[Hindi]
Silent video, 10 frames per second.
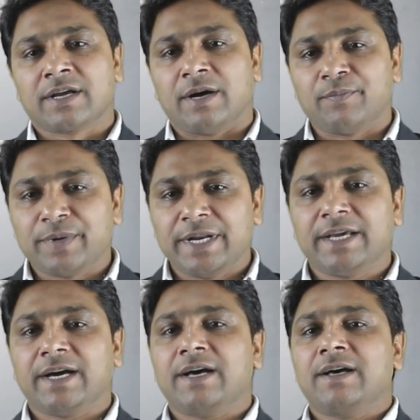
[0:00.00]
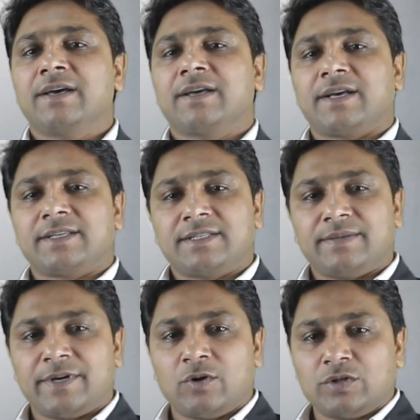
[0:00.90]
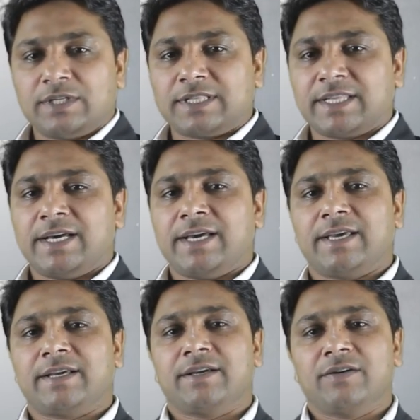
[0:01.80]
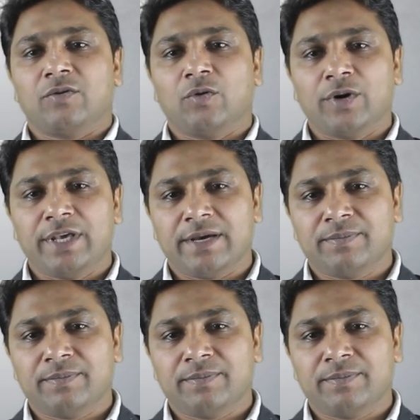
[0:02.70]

कंपनी का कस्टमर हो सकता है ओ